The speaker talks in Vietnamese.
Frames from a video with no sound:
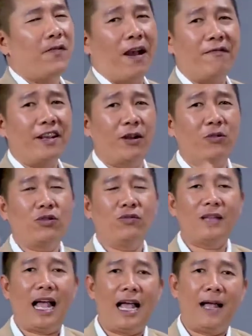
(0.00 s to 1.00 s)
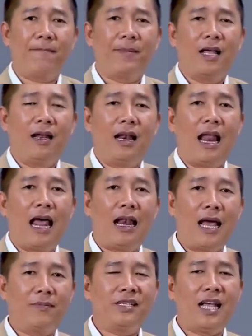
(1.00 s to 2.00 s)
và việc của chúng ta là
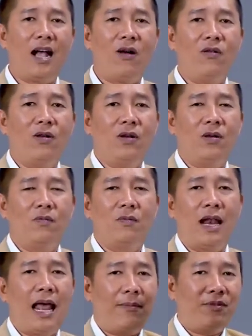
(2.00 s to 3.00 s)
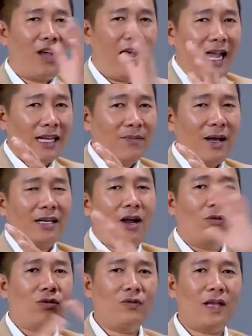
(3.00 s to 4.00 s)
làm sao mà làm cho hai cái bán
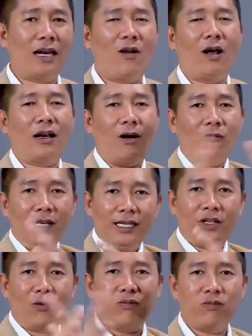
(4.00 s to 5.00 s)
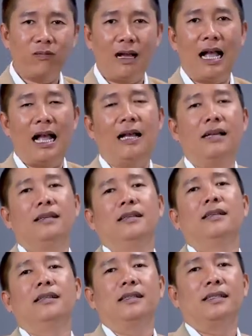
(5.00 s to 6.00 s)
cầu chúng ta nó hoạt động liên tục à
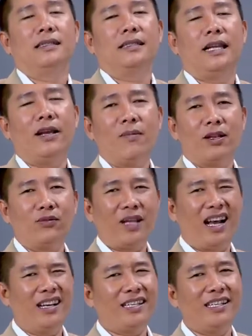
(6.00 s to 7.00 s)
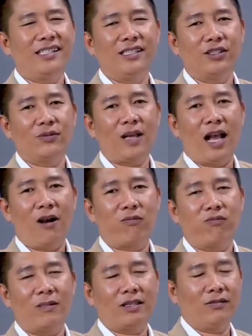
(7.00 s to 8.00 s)
nếu mà chúng ta ở trên trường chúng ta
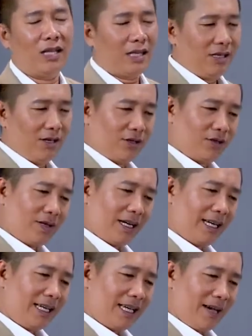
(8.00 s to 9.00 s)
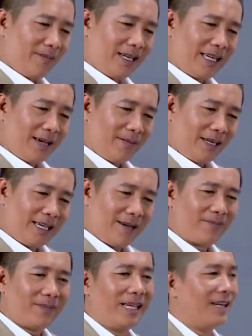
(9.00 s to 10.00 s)
học mà chúng ta cứ ngồi chúng ta ghi chép ghi chép ghi
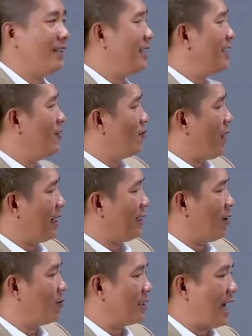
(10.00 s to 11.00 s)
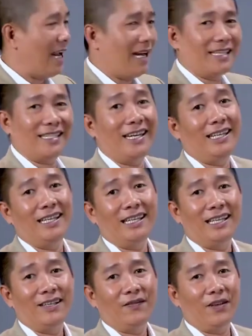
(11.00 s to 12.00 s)
chép thì nó chỉ dùng bán cầu trái là chính
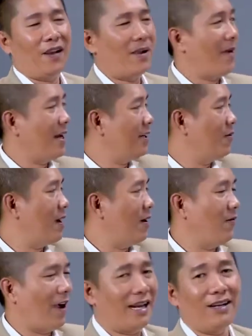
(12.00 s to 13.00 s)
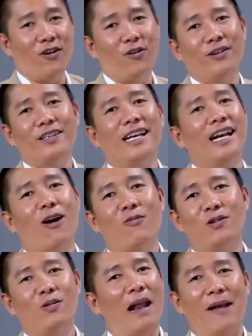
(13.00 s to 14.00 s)
vì vậy bán cầu não phải nó ngồi nó chơi
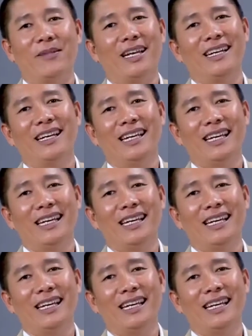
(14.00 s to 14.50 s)
không nó không làm gì